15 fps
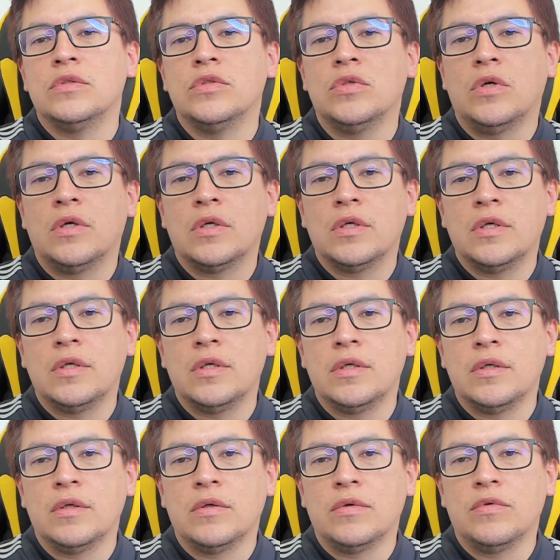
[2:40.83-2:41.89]

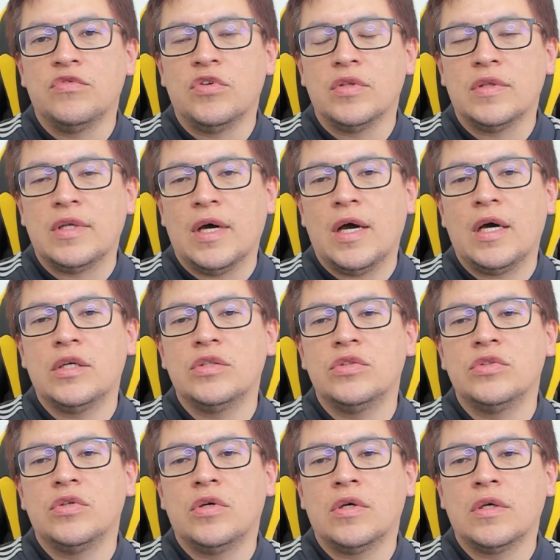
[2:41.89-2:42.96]
jogue com vontade,
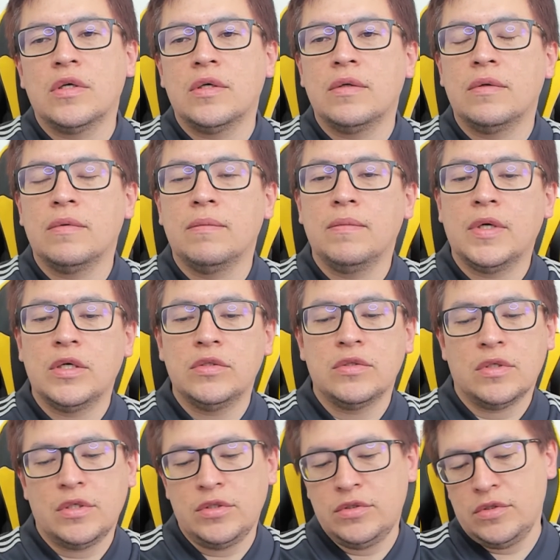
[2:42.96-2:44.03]
jogue, mas
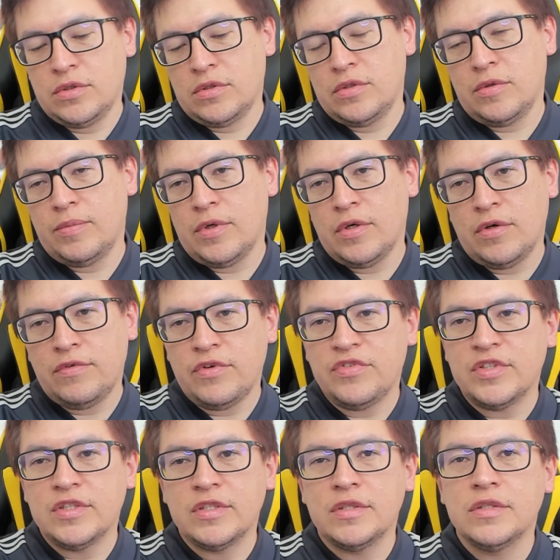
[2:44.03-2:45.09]
eu acredito que São Paulo não vai
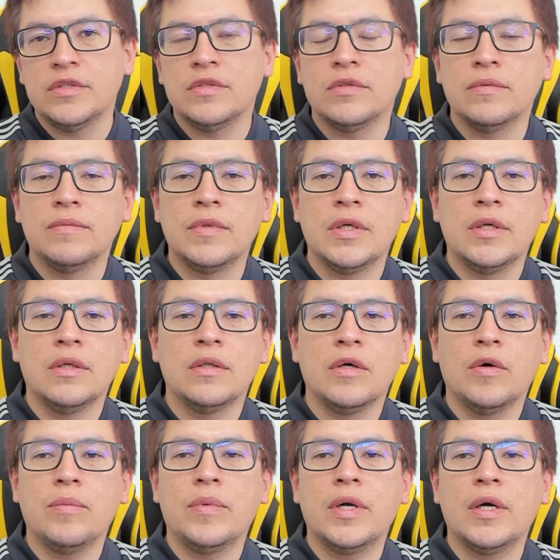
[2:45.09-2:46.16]
fazer isso, né?
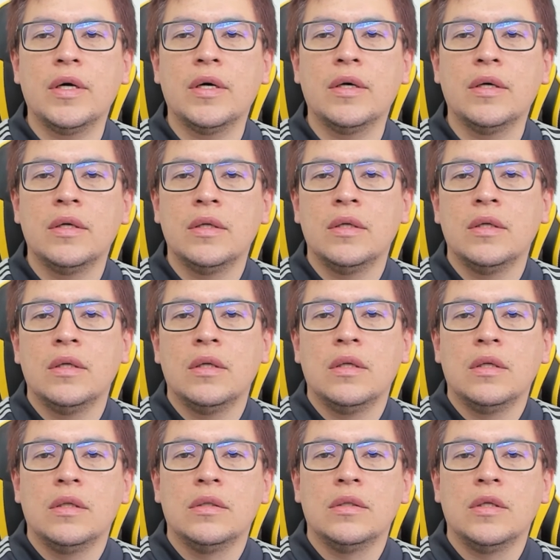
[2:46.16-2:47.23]
Não para
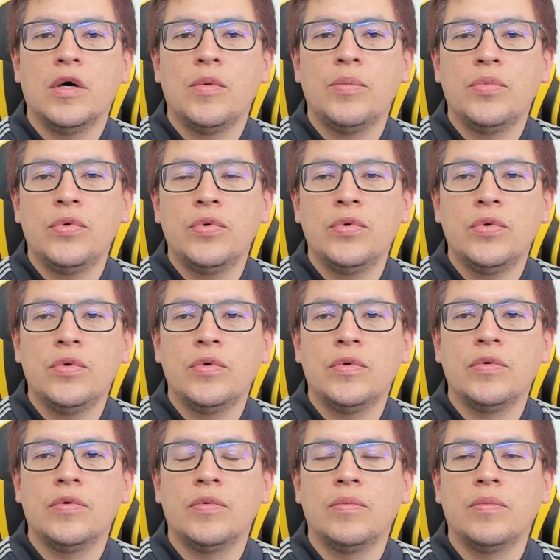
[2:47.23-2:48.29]
não
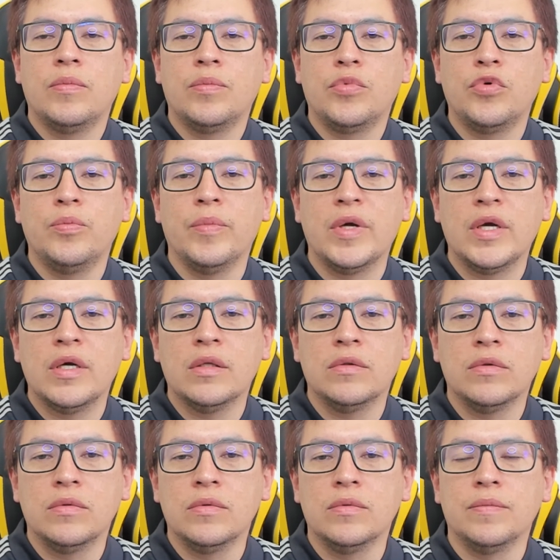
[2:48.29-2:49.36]
por por
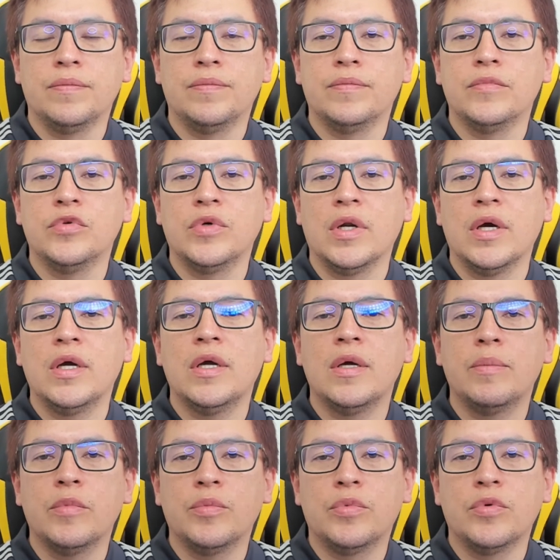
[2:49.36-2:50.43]
medo do, do
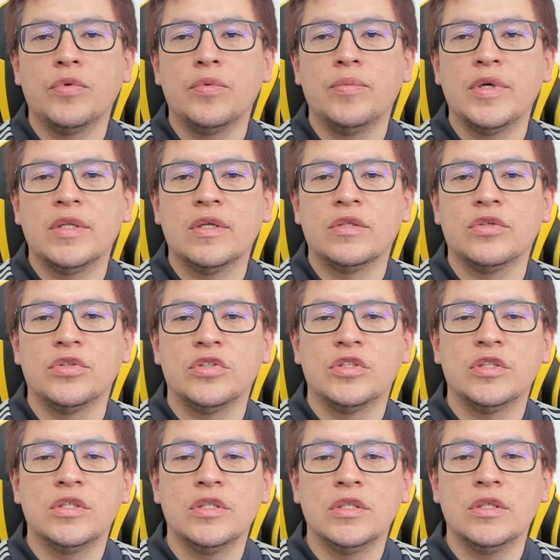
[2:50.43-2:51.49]
Grêmio, por medo da
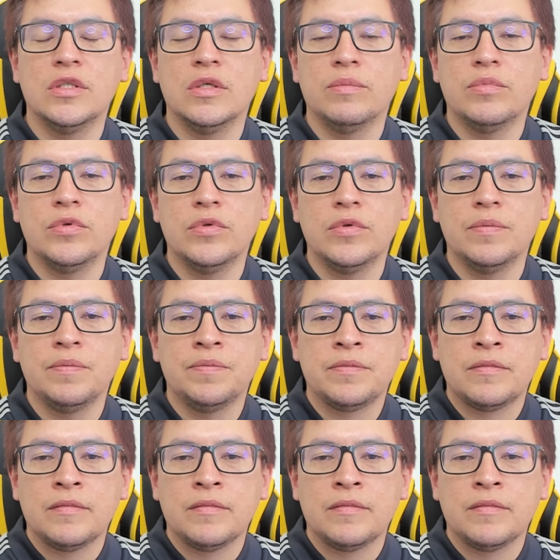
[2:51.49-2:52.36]
torcida, por